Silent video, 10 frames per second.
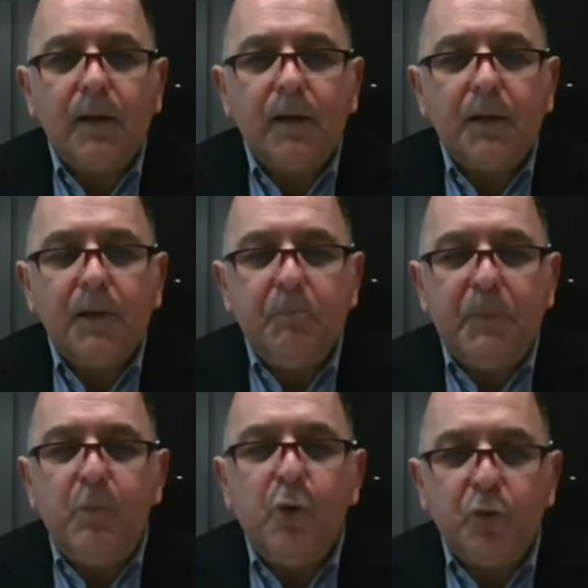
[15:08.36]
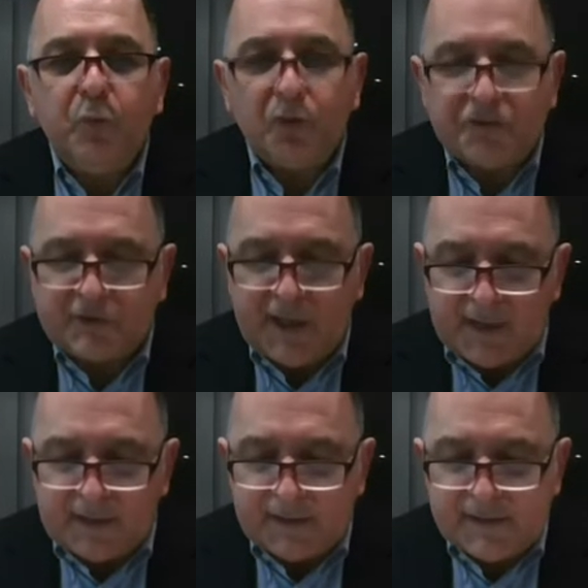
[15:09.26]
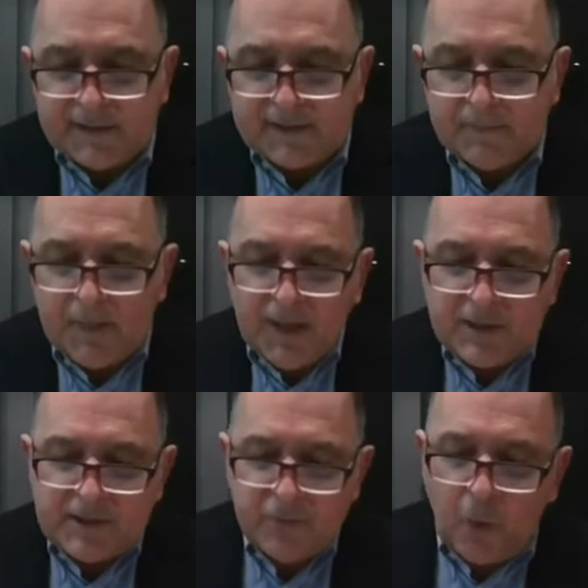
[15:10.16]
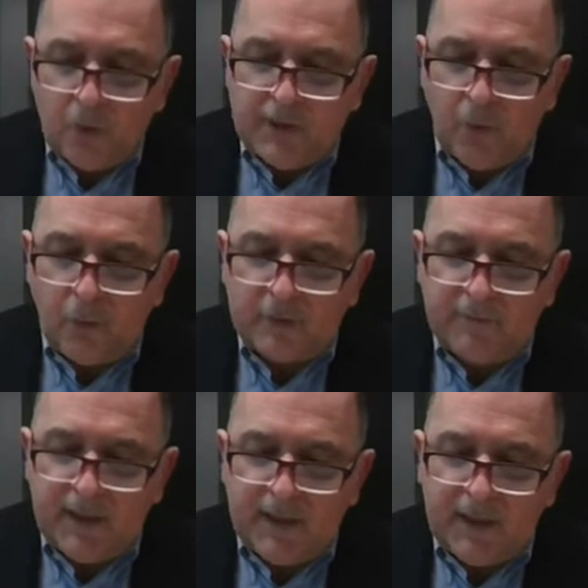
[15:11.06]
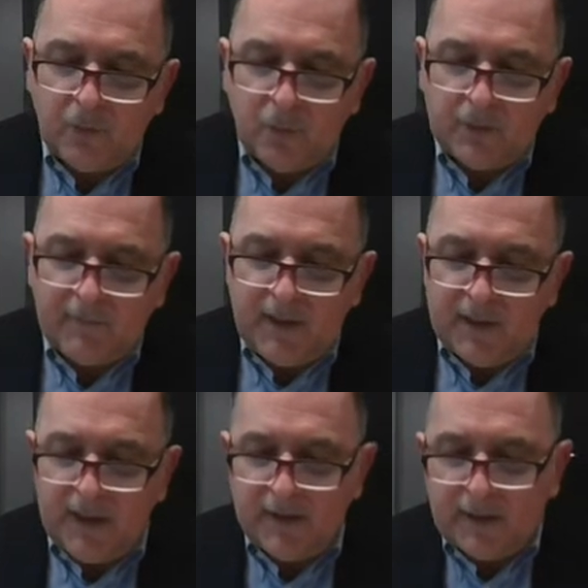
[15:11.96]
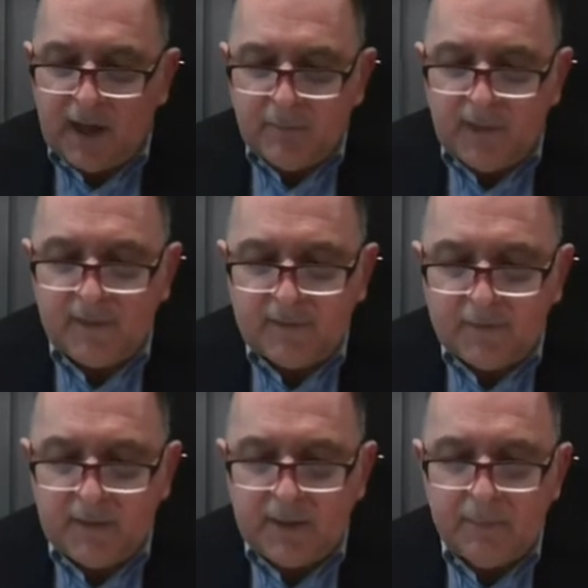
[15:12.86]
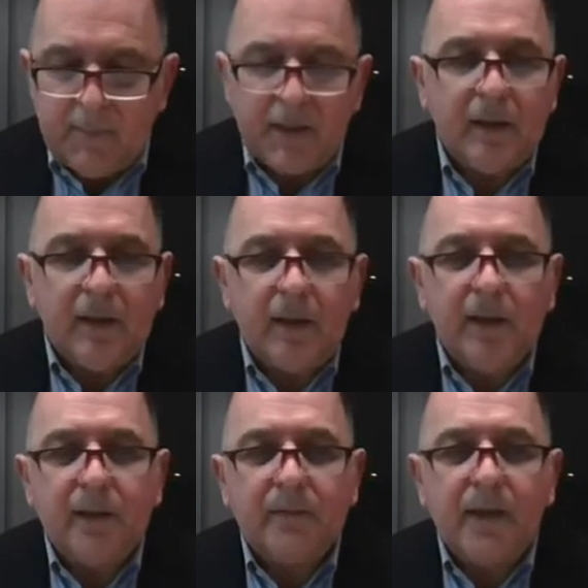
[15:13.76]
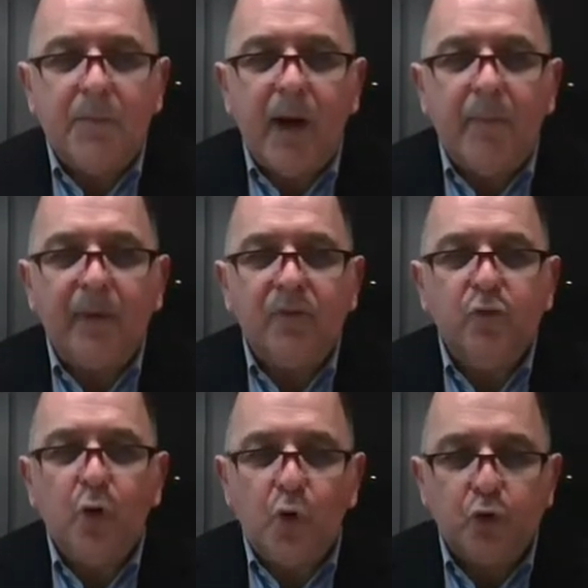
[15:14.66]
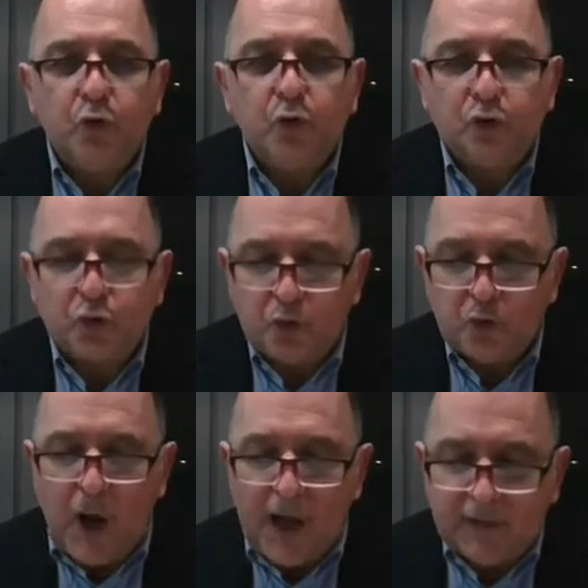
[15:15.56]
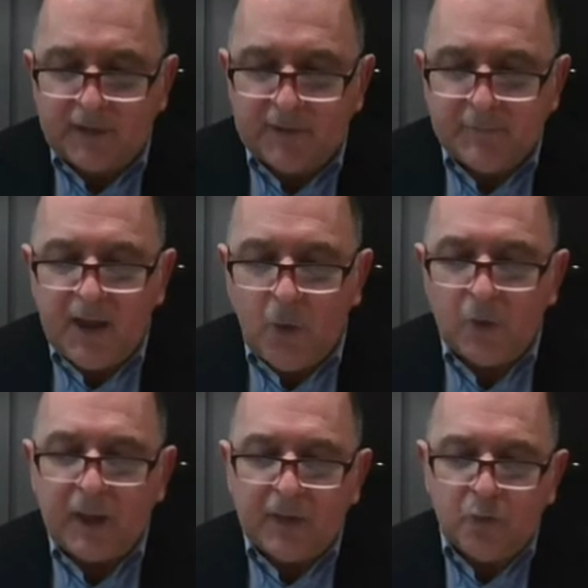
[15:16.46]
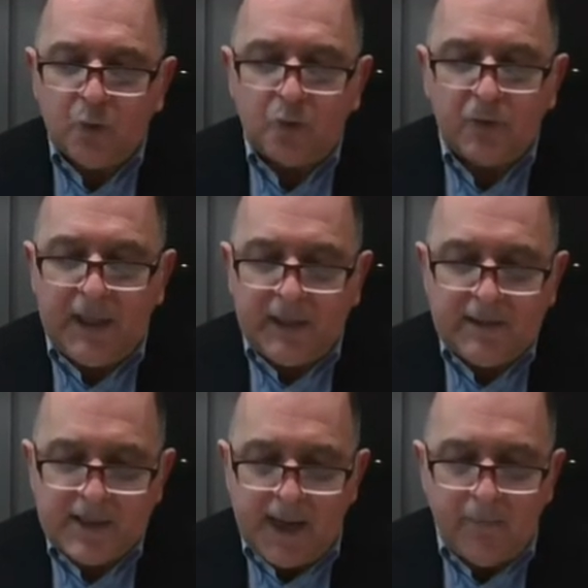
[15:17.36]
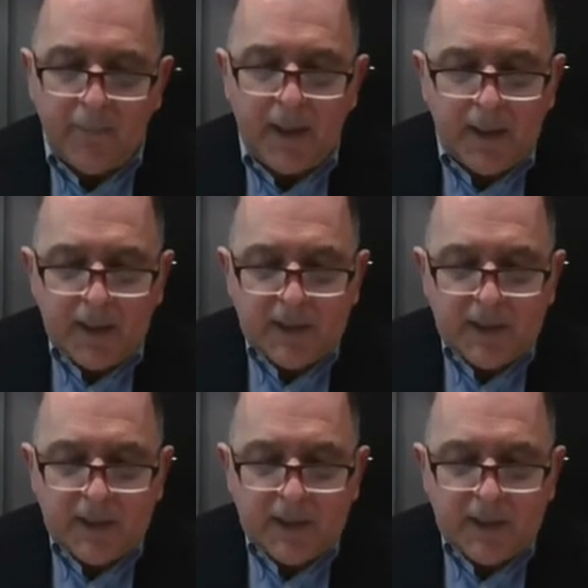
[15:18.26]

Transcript: e, bir bölüm gösterdiniz. Hı hı. Şimdi or- orada verilen orada verilen rakamlar tabii e, tamamen doğru. Soru aklımda oraya doğru geleceğim.